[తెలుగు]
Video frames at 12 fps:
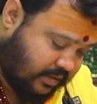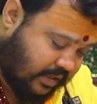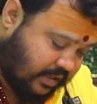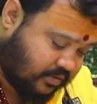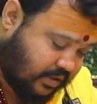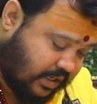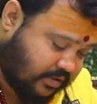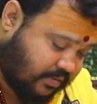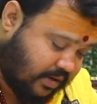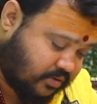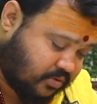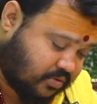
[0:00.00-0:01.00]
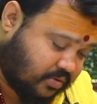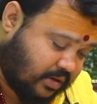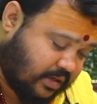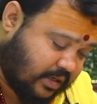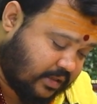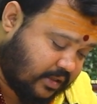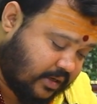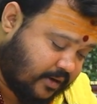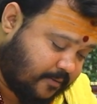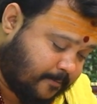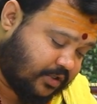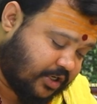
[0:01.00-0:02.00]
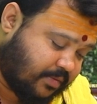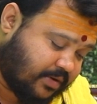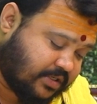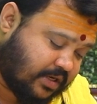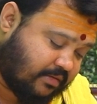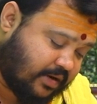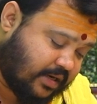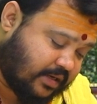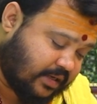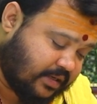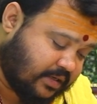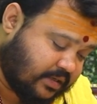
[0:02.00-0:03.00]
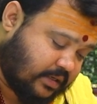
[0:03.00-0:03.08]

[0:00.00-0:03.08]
ధనస్సు రాశి వారిని చూసుకున్నట్టయితే జన్మించిన వారికి